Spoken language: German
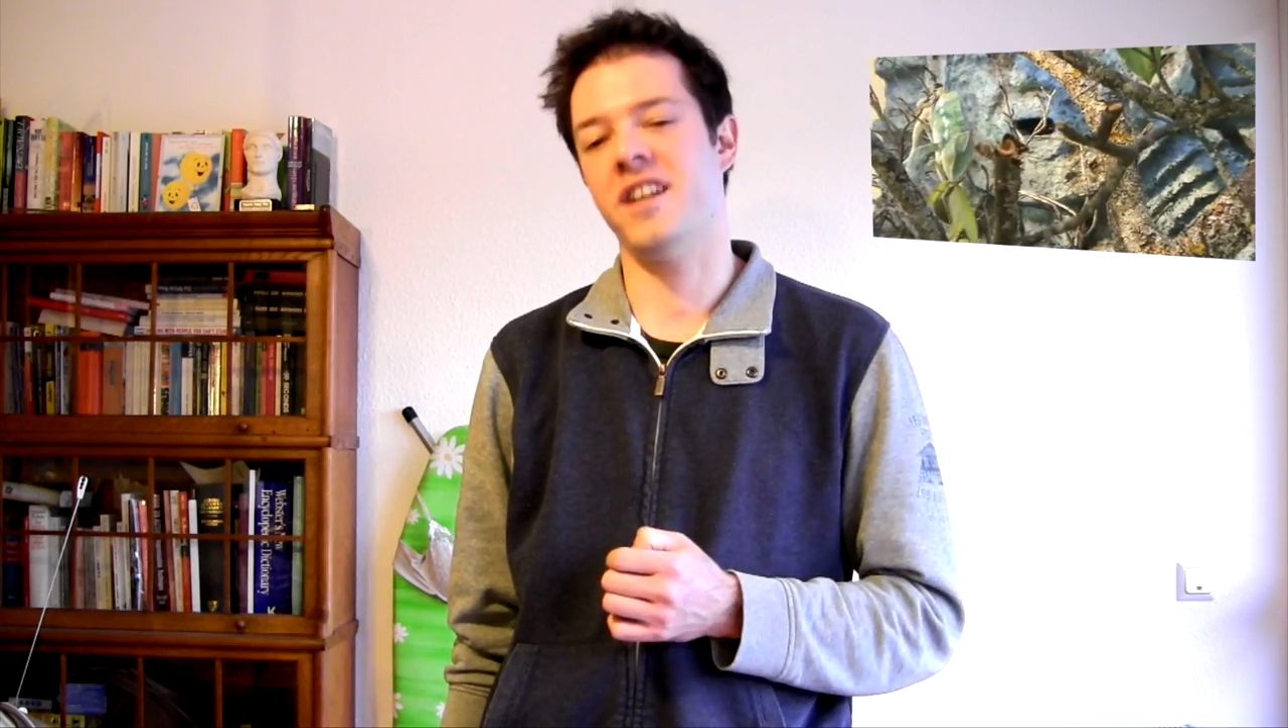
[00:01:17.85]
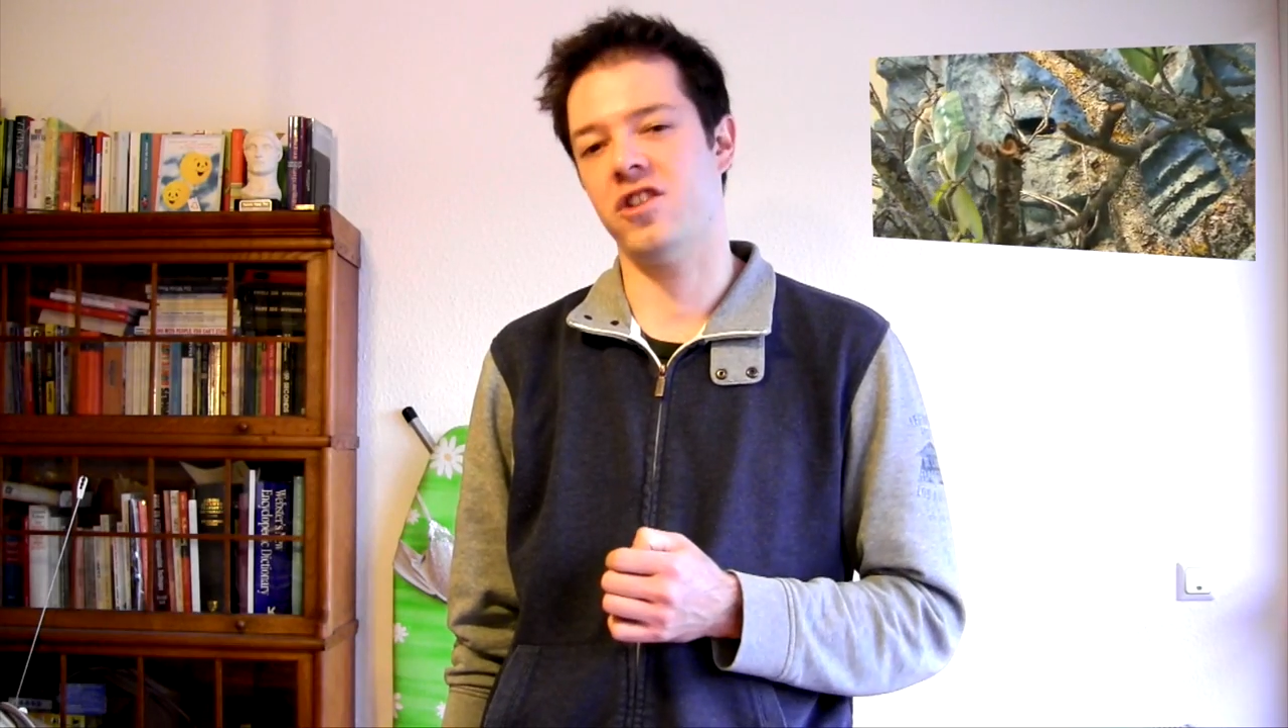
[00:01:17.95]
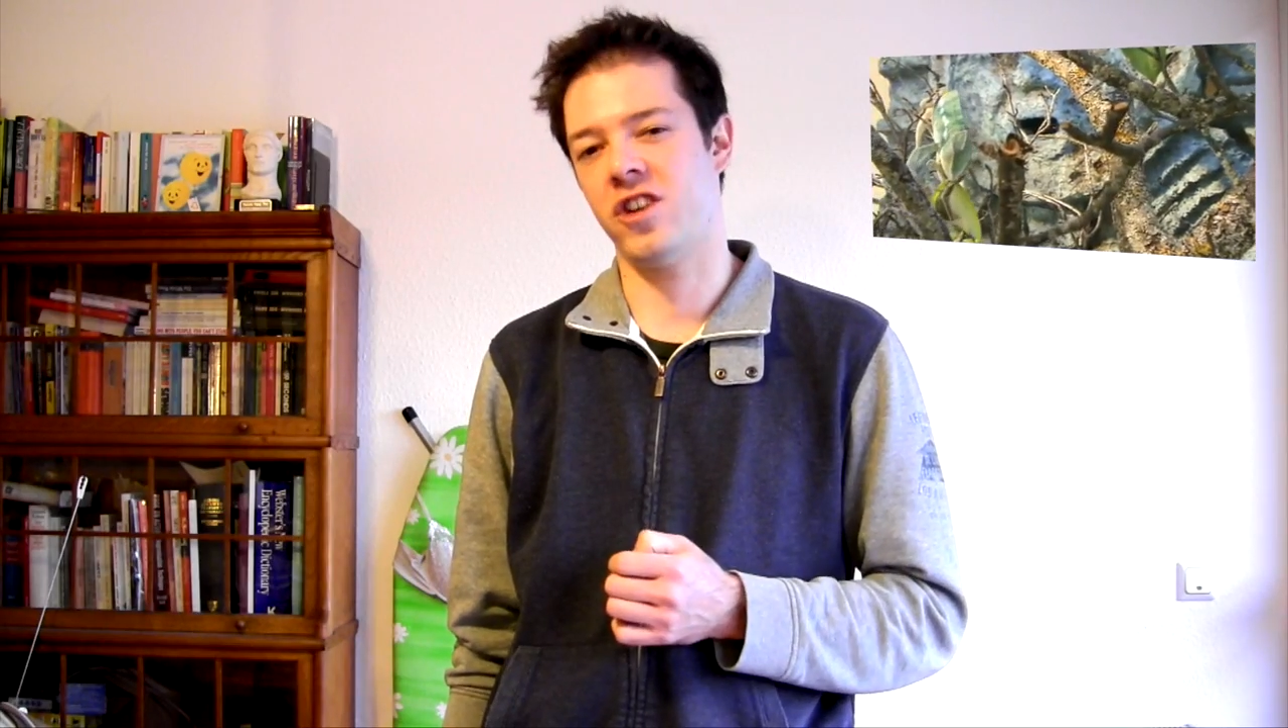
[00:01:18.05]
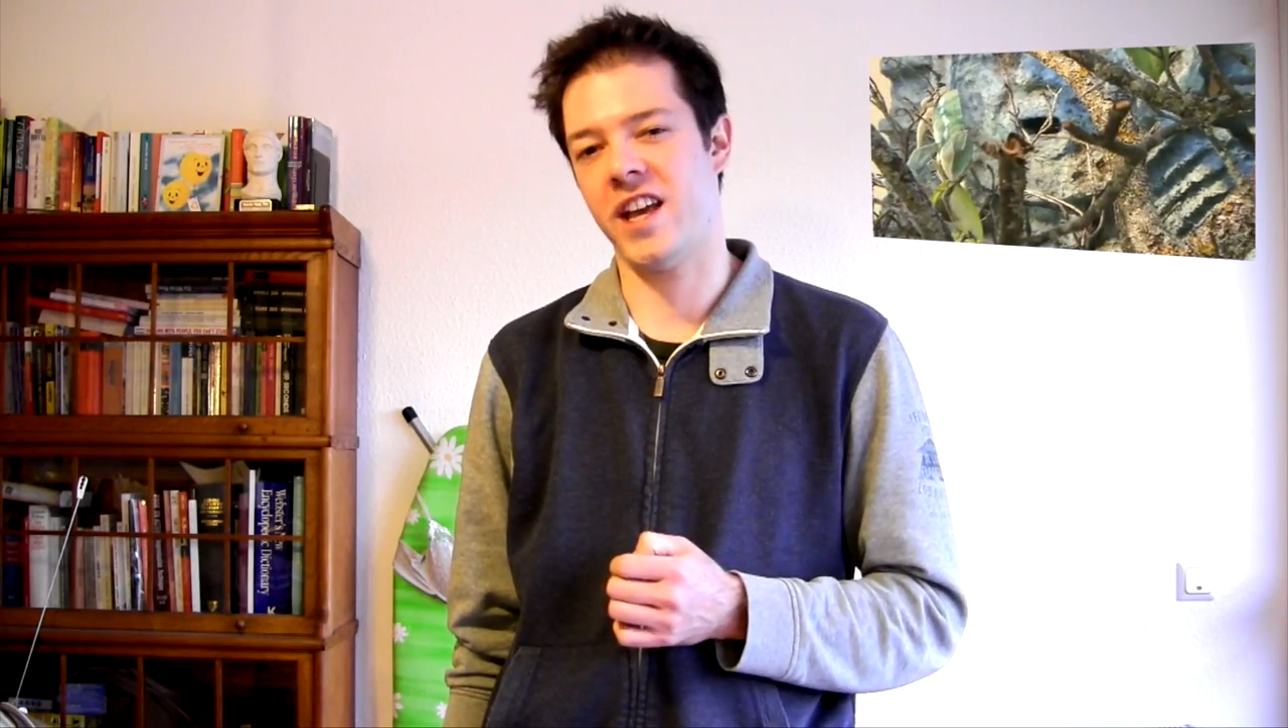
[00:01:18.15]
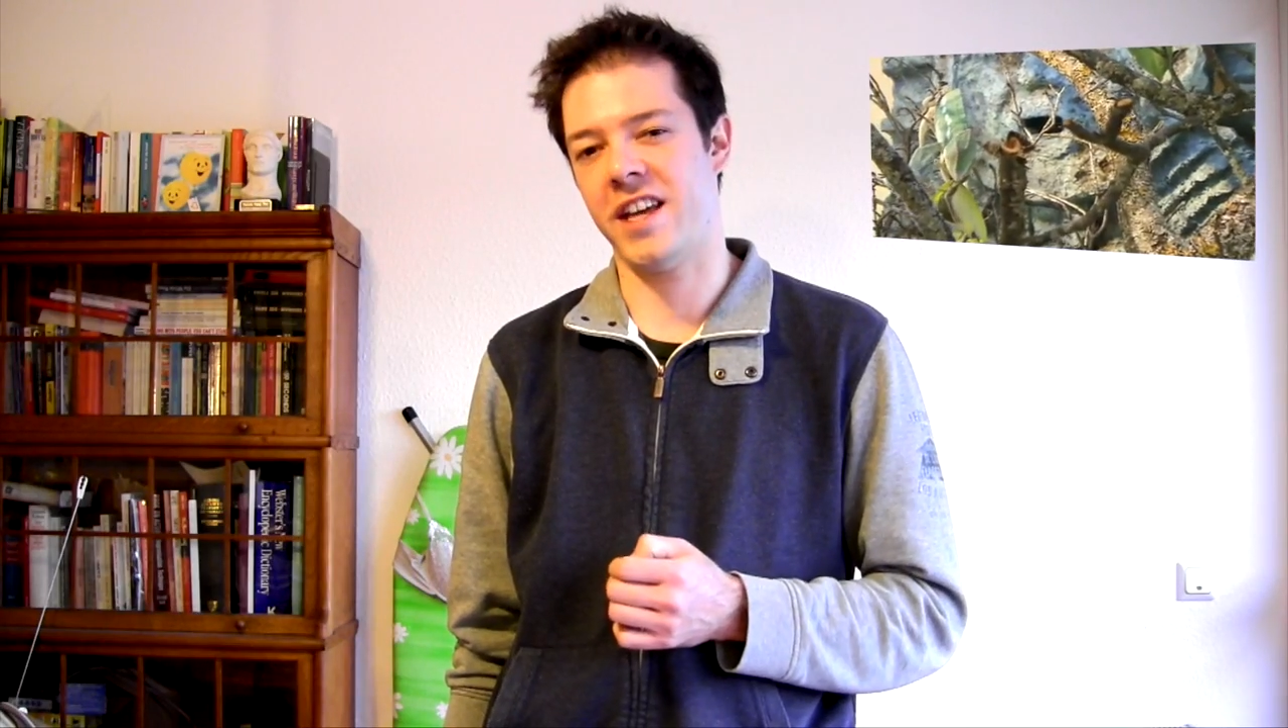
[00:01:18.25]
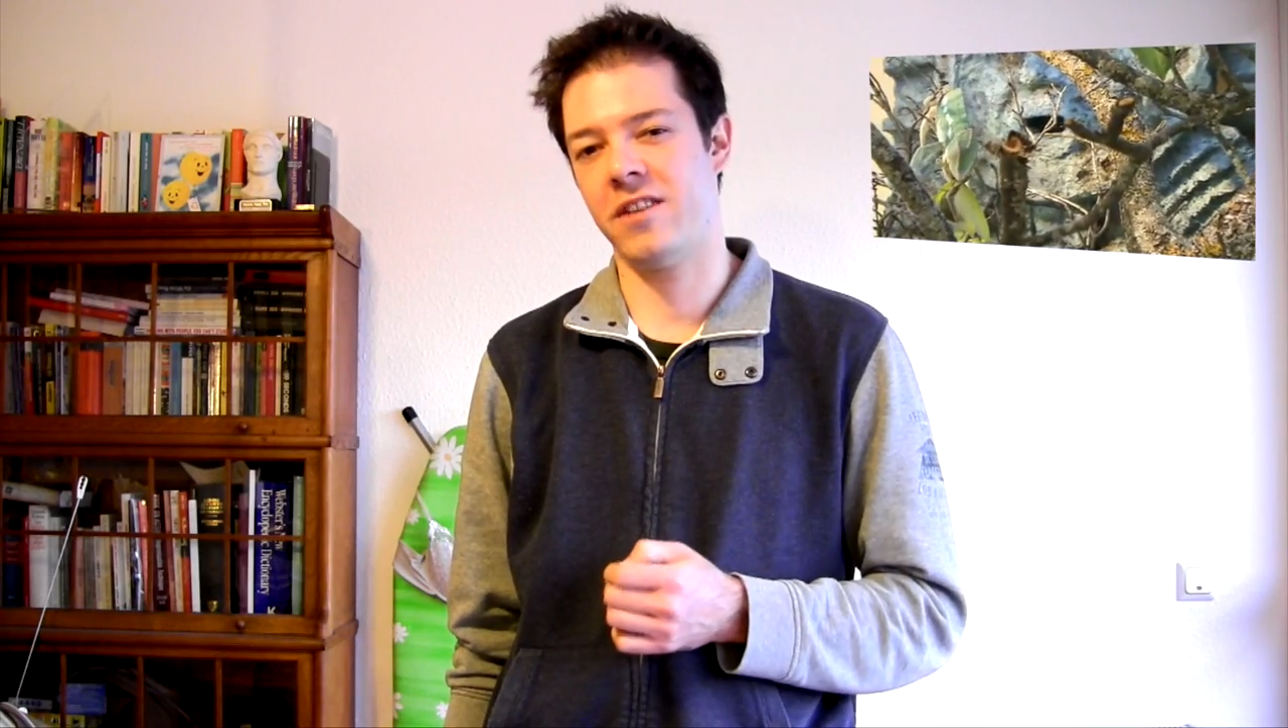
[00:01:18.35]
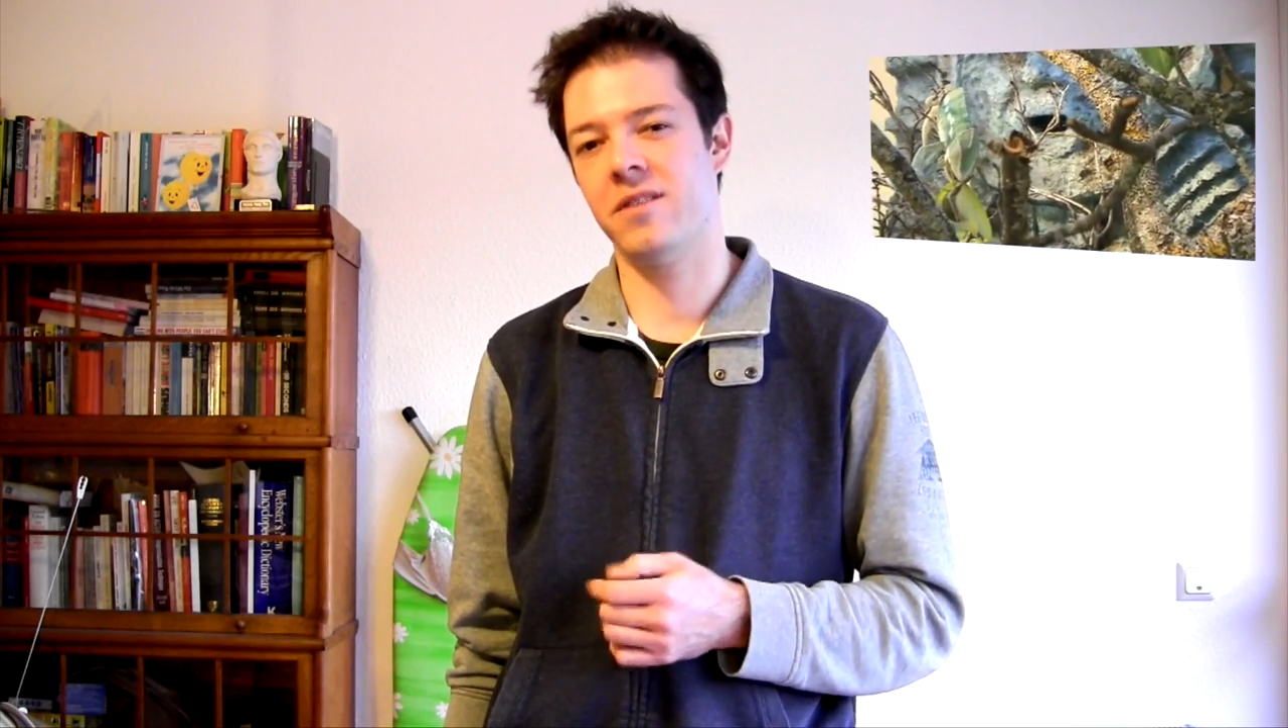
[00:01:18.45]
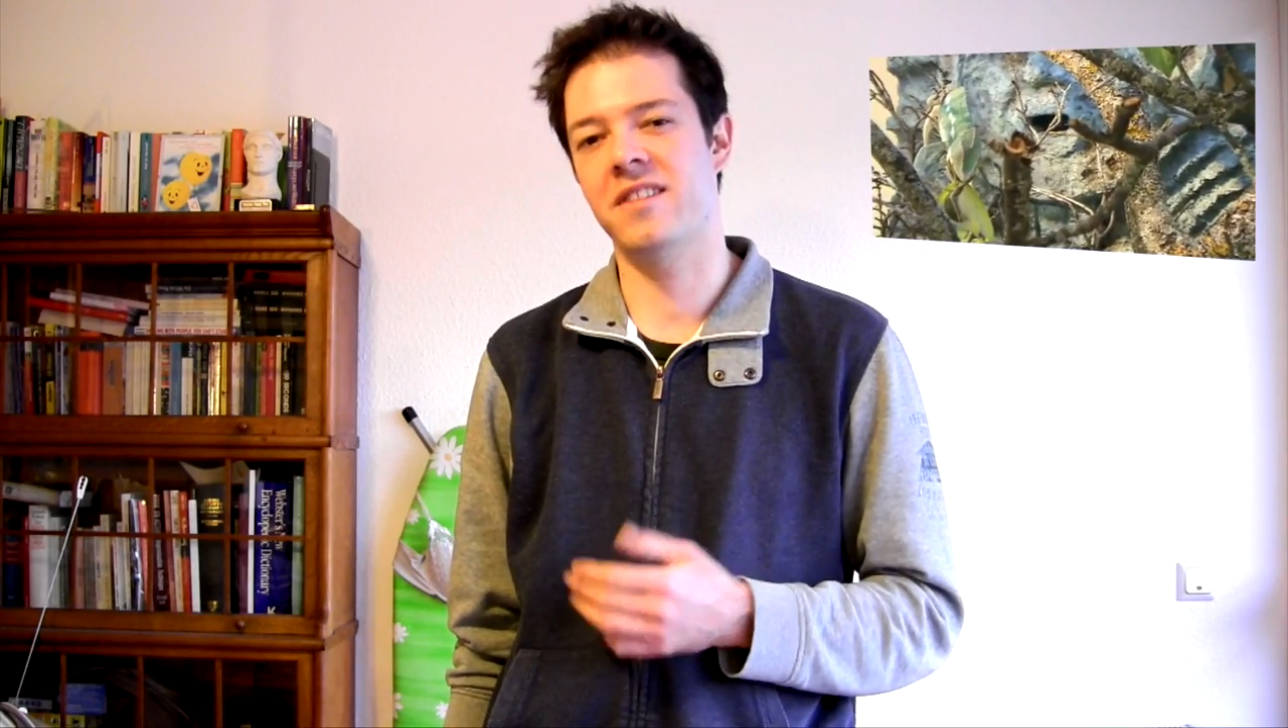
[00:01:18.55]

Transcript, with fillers: sehr schlecht